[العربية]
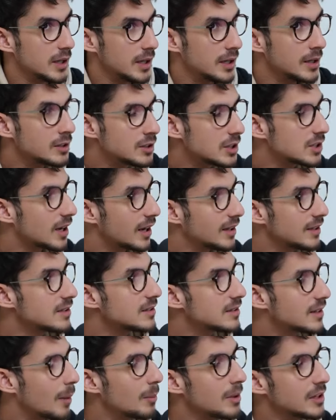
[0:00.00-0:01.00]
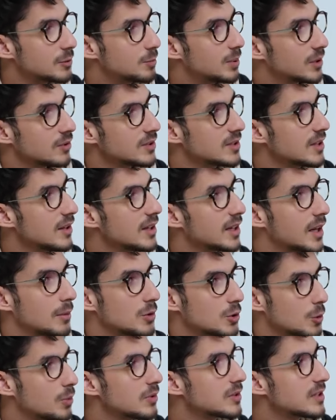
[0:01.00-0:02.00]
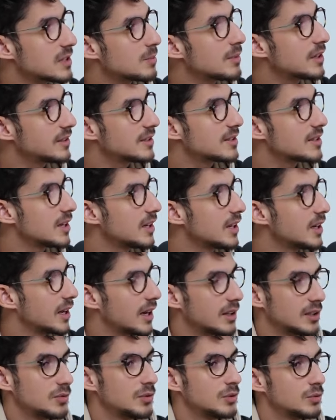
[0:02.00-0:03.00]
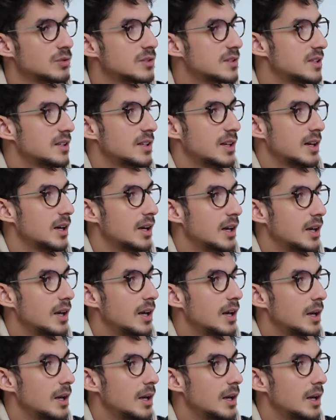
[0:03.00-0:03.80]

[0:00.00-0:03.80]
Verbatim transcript: انا نشجع الناس تعمل اكسبيرونس هذيك ما جو بونس لازمها تسهل خاطر في تونس زاد